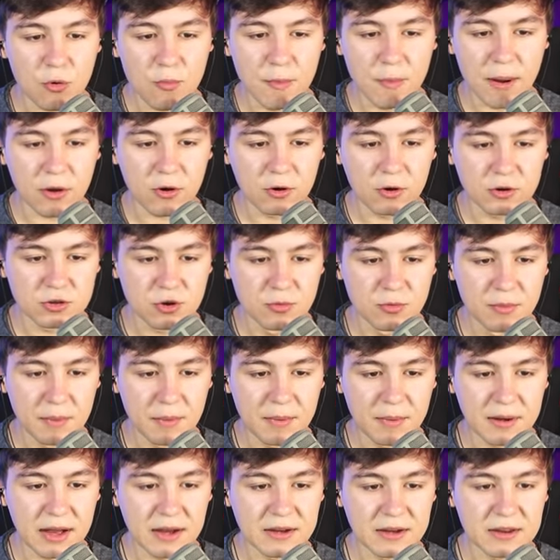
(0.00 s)
Oh mein Gott, guck mal,
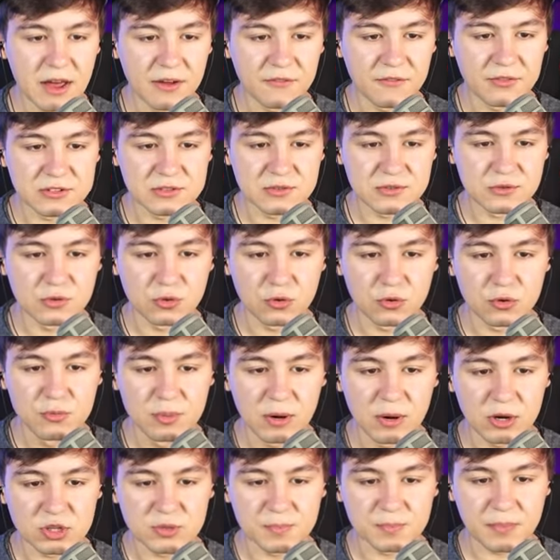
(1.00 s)
man kann hier einfach so
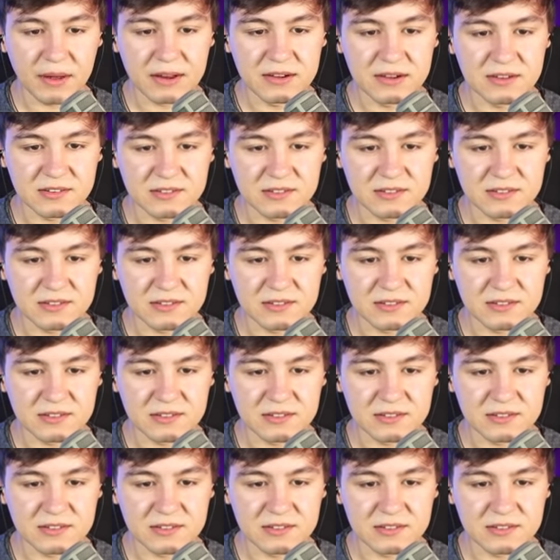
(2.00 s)
drüber springen.